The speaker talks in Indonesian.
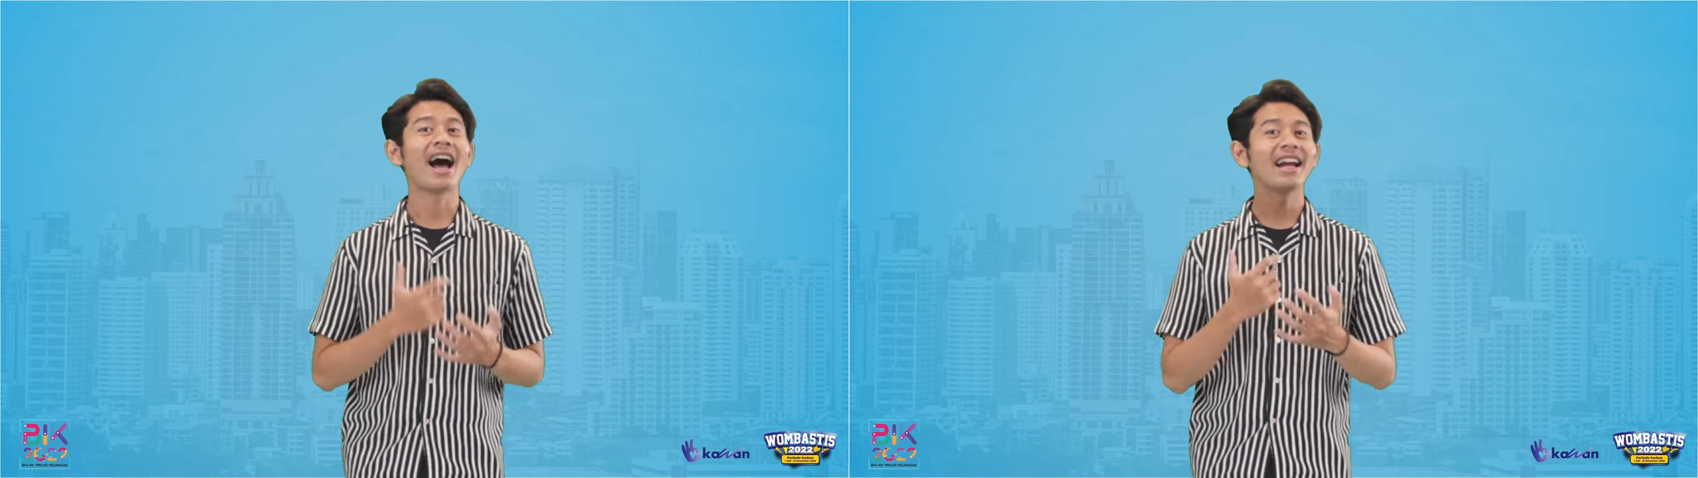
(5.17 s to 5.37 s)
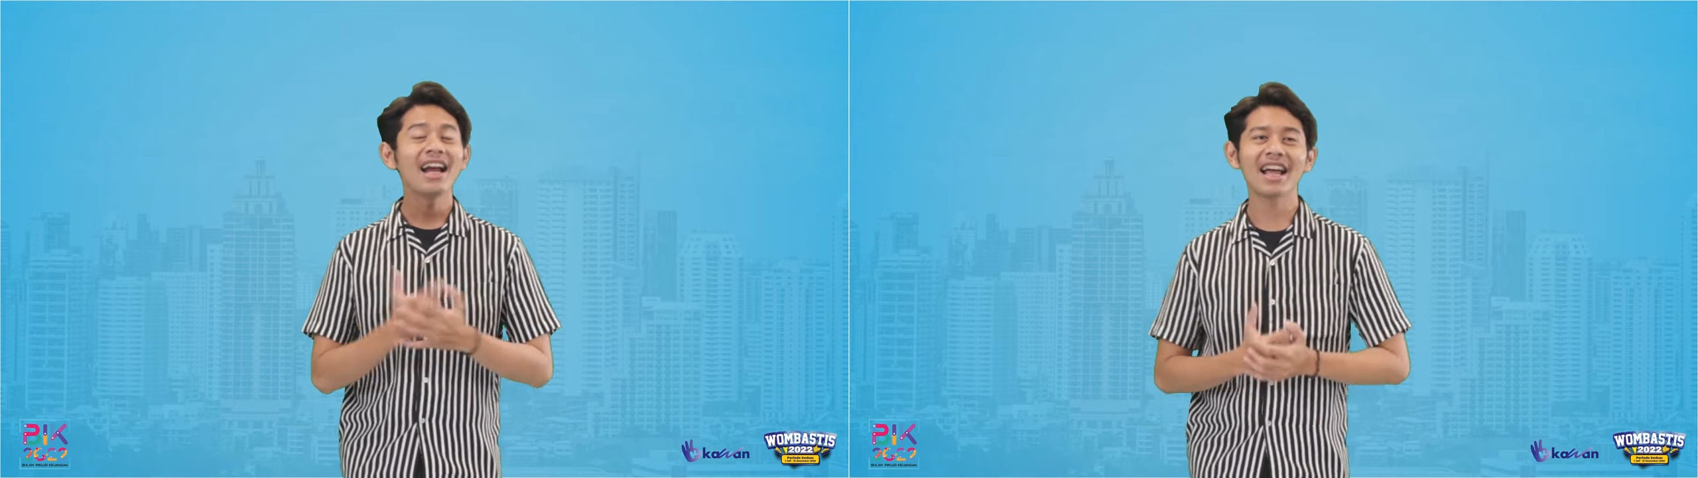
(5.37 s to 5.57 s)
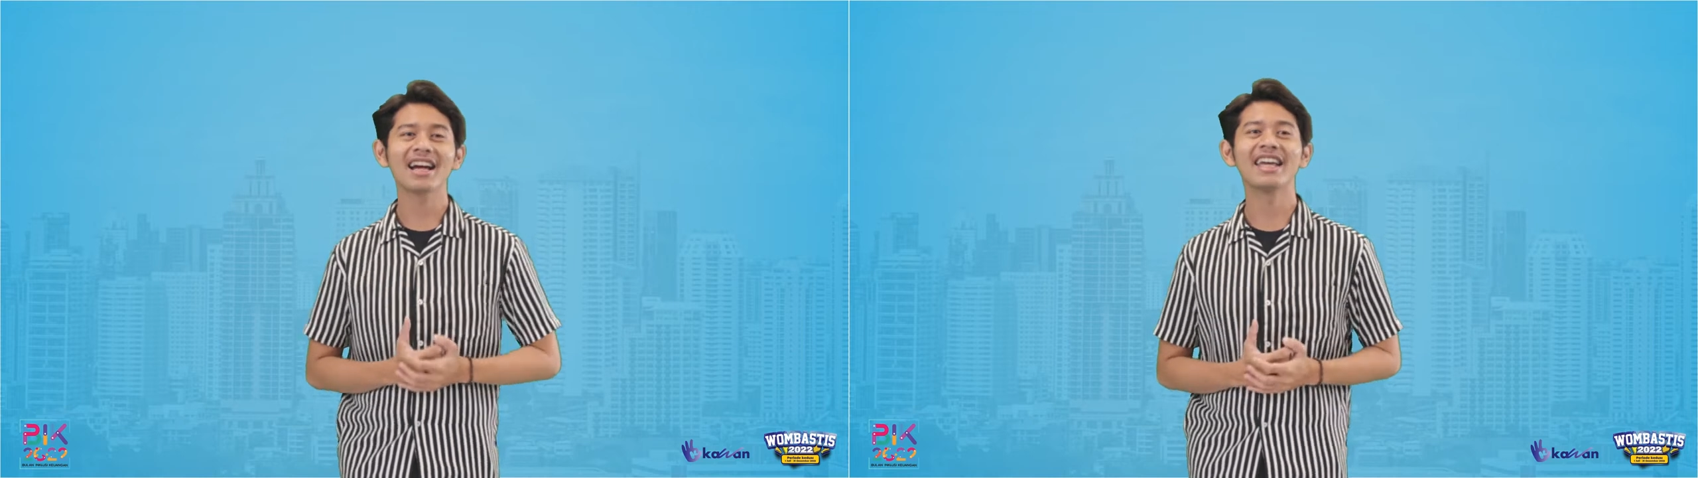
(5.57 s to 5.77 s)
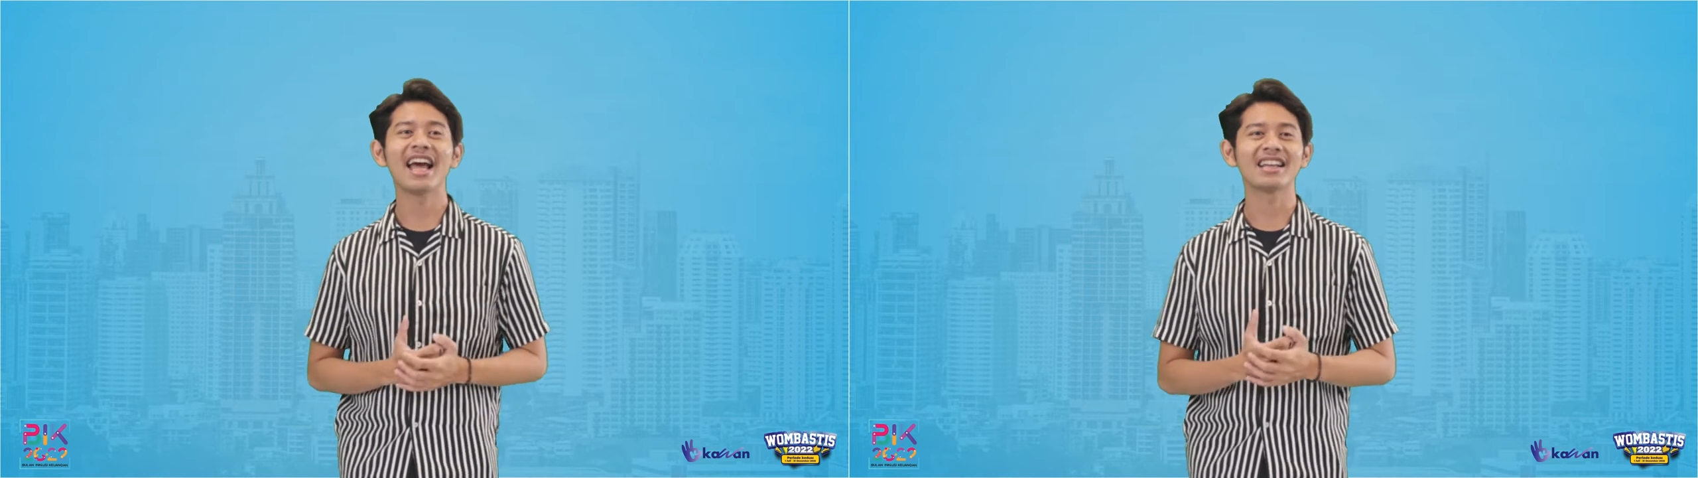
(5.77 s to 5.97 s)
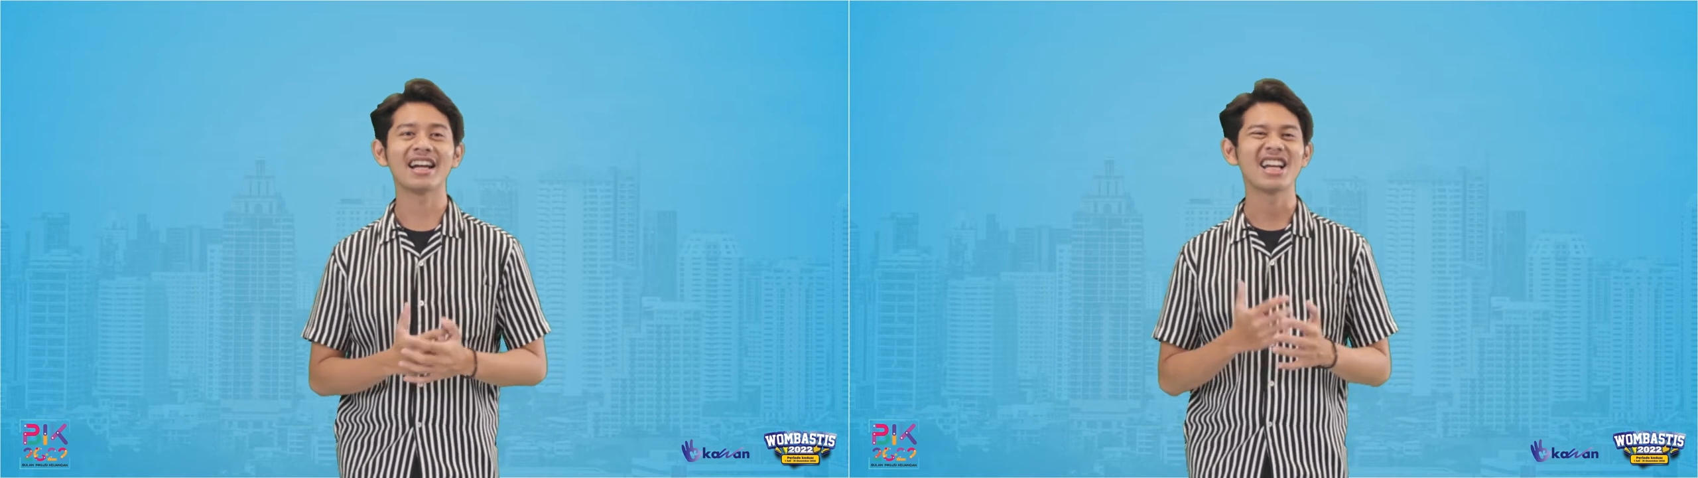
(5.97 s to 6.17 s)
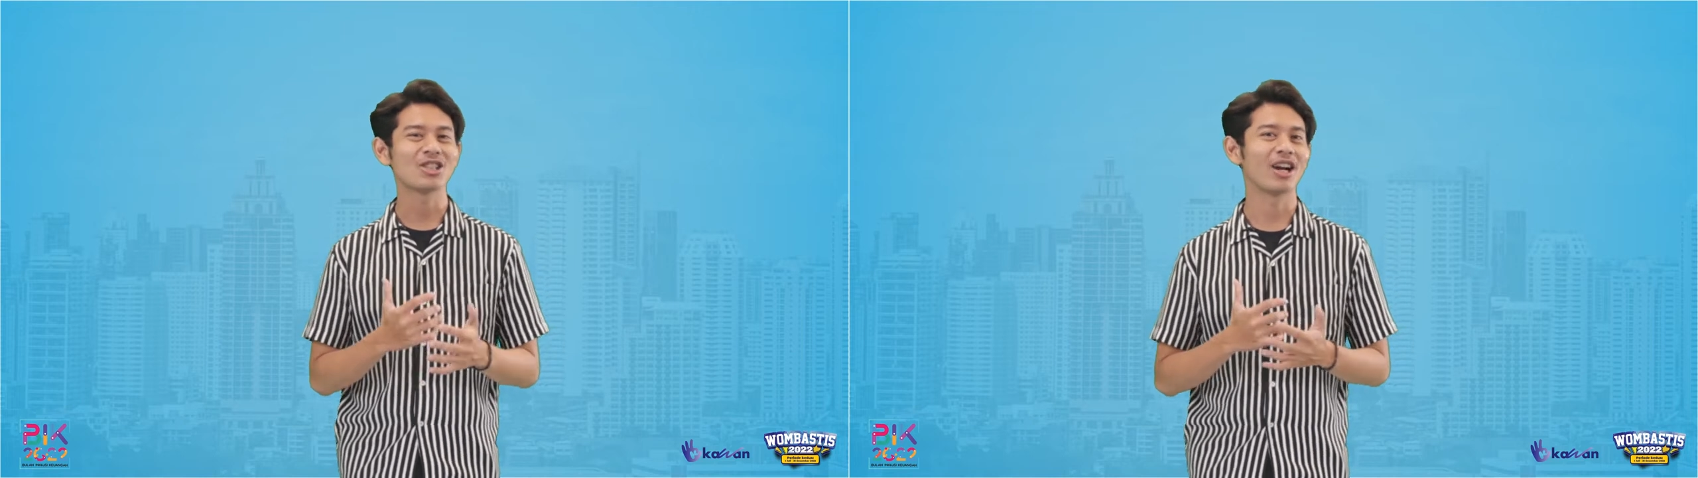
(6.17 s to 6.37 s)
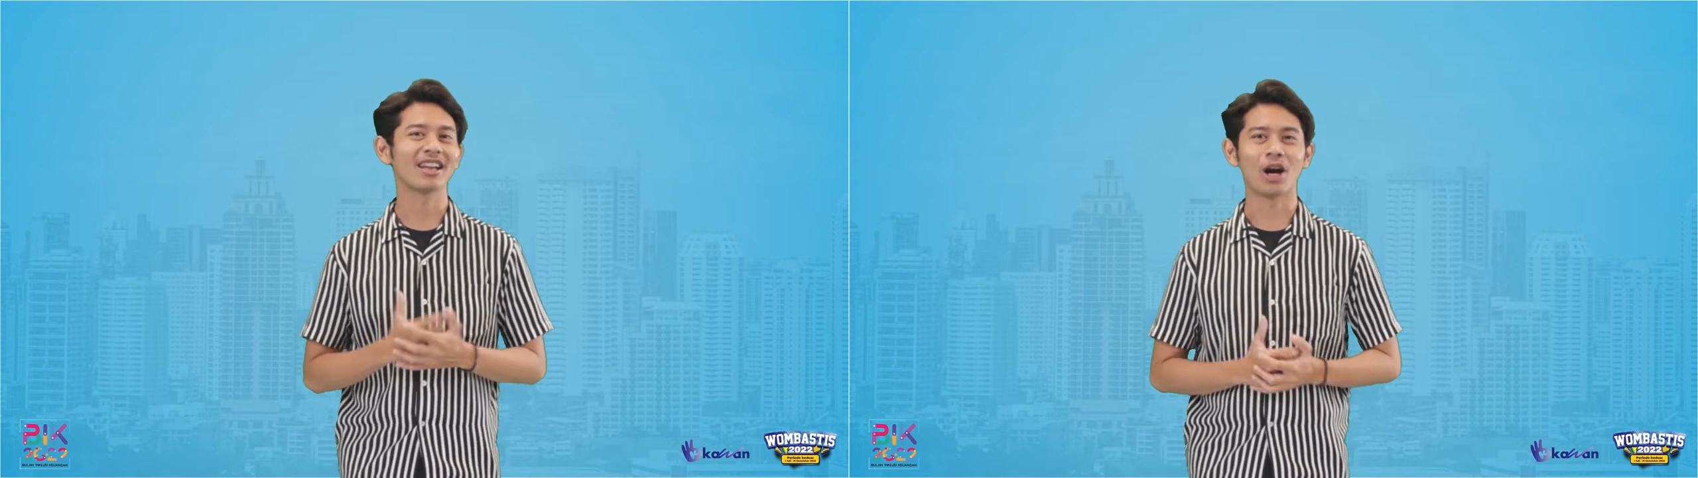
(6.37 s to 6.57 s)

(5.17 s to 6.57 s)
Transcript: adalah kegiatan nasional